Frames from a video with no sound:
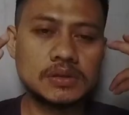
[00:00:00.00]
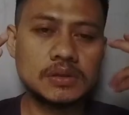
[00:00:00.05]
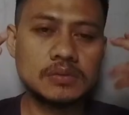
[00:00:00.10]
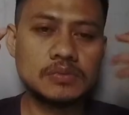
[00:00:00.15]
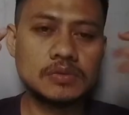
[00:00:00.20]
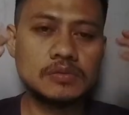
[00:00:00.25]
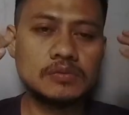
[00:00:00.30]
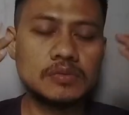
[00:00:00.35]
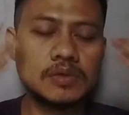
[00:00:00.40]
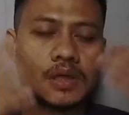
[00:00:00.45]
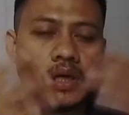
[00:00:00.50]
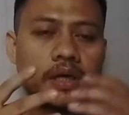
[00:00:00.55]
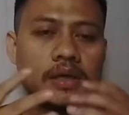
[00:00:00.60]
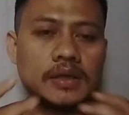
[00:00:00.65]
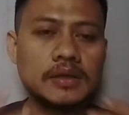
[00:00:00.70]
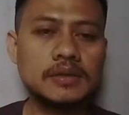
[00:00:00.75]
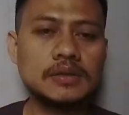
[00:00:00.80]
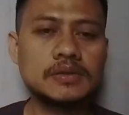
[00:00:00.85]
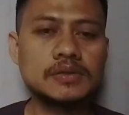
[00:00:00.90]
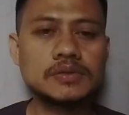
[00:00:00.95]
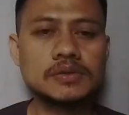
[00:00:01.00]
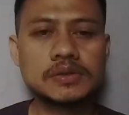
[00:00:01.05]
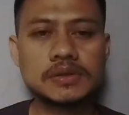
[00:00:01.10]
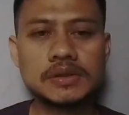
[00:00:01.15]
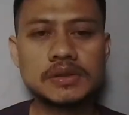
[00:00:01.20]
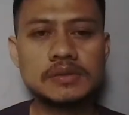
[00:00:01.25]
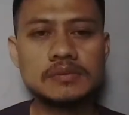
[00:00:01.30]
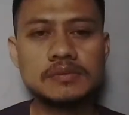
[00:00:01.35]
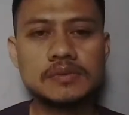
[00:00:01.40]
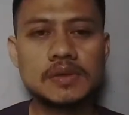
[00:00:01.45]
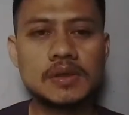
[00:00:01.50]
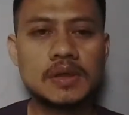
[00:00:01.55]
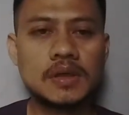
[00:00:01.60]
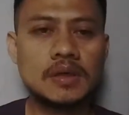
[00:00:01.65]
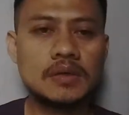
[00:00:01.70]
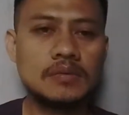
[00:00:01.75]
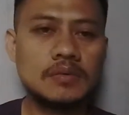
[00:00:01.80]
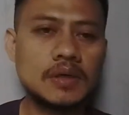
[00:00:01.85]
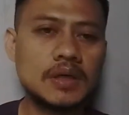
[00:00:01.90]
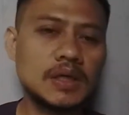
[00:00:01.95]
sabun muka ya, dicuci
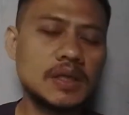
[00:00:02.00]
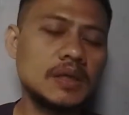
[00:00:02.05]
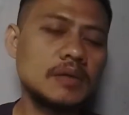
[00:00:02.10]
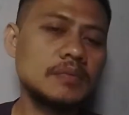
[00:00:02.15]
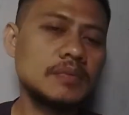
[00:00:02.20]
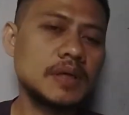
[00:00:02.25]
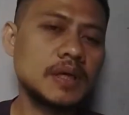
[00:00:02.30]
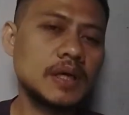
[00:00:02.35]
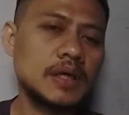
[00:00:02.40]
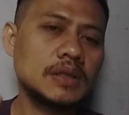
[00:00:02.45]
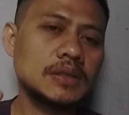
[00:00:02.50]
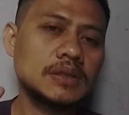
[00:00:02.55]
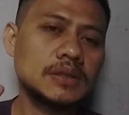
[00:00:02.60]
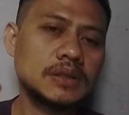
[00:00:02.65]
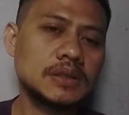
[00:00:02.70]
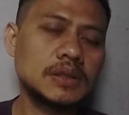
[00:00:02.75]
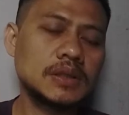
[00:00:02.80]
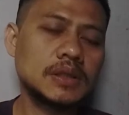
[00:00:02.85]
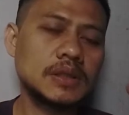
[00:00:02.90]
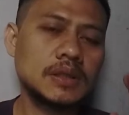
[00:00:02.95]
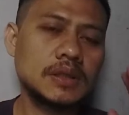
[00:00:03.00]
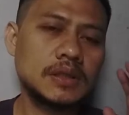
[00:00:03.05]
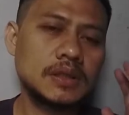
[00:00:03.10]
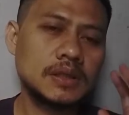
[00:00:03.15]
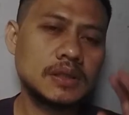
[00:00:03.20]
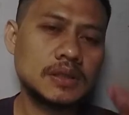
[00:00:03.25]
makanya biar si